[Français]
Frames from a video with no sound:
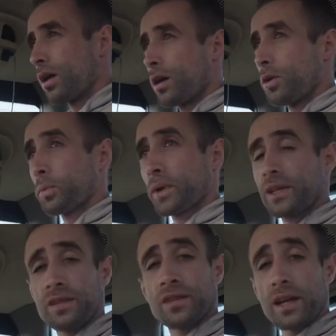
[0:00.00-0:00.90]
euh, le
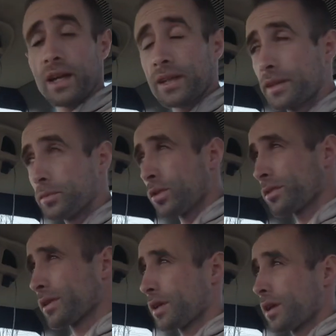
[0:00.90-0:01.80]
prix des céréales qui
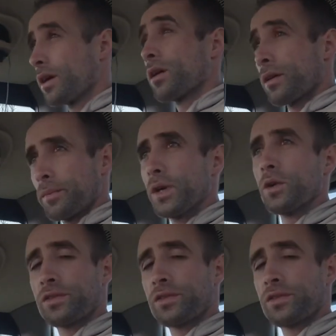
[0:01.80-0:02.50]
montent mais